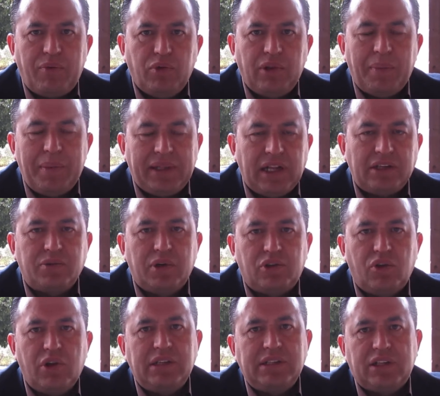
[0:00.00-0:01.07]
fundamental, sobre
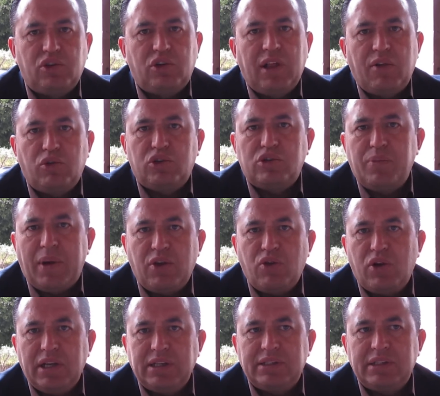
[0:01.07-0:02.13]
todo en el sector de adultos
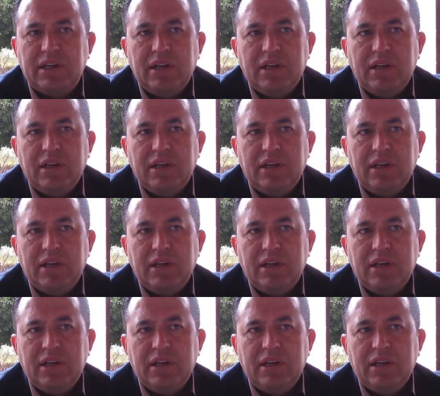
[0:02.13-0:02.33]
mayores,